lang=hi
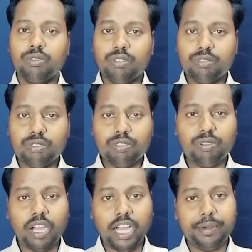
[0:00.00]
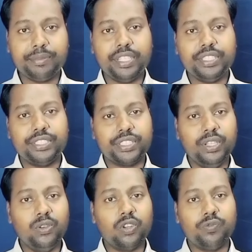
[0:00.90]
दोस्तों जो आपके
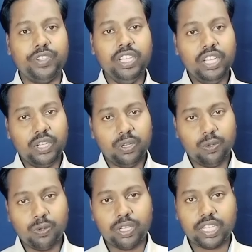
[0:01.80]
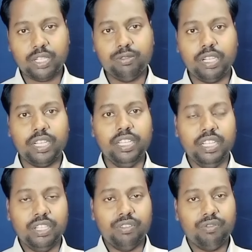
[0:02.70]
स्क्रीन लॉक में लॉक लगा हुआ है
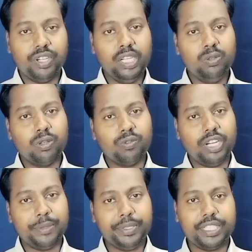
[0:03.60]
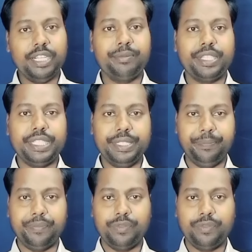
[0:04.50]
वही लॉक वहाँ पे काम करेगा